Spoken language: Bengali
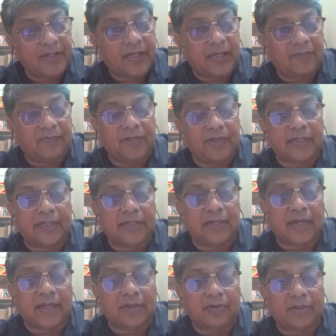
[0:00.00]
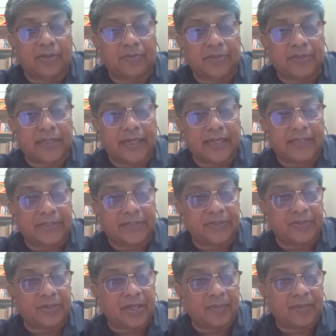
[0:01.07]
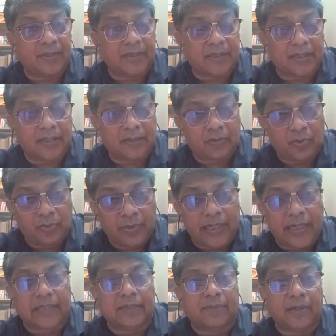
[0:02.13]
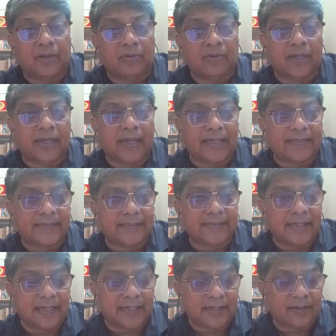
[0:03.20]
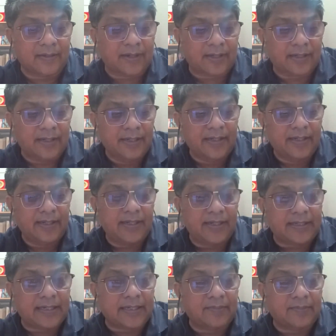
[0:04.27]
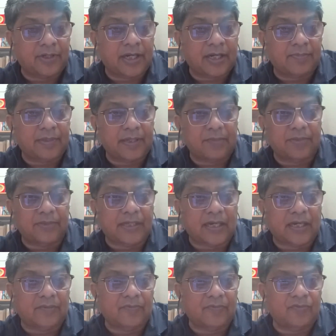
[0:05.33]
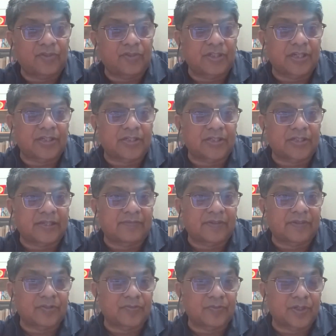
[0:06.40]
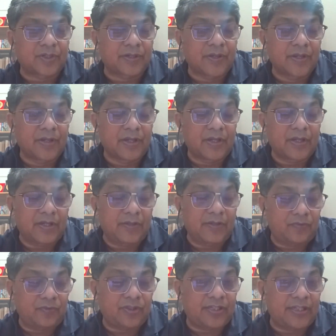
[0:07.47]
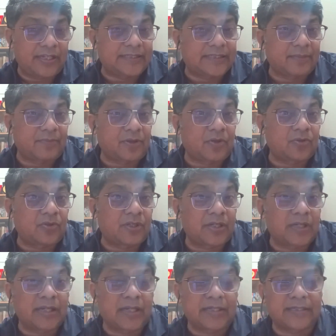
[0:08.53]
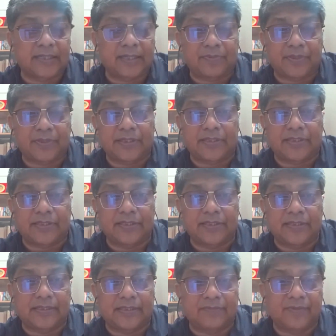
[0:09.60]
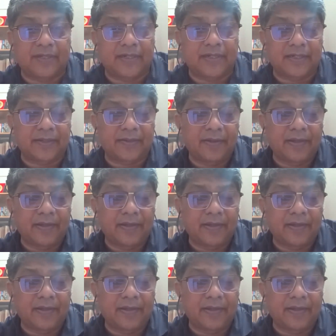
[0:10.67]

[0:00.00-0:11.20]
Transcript: আরিফুল একটা ড্রাগের কথা বলছি অ্যাস্ট্রিওনাম এটা খুবই একটা ভালো ড্রাগ এক্সিলেন্ট একটা ড্রাগ এটা একটা মনে রাখবেন এবং থার্ড এবং ফোর্থ জেনারেশন সেফালোসফোরিন ইফ ইউ থিঙ্কস অ্যাবাউট দ্য সেপসিস ইন সিভিয়ারিটি